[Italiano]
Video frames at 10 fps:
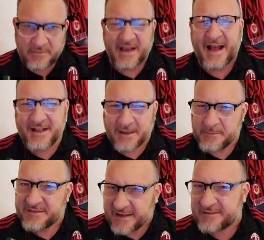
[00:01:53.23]
e anche mi
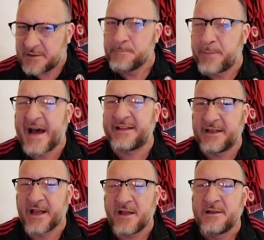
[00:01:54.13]
sta
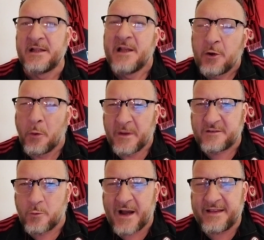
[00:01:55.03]
simpatica come
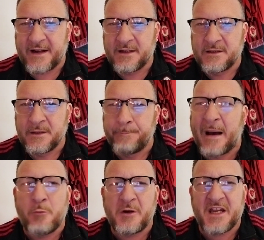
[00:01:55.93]
squadra. Ma
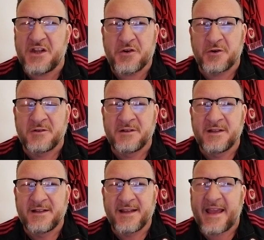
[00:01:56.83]
Murigno
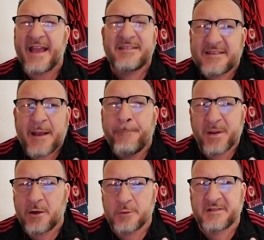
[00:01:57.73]
è
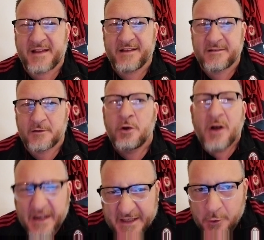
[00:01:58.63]
sempre lo stesso,
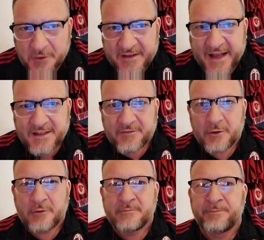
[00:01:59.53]

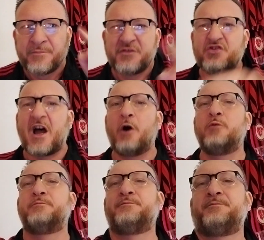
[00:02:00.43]
ricordatevelo. Ciao.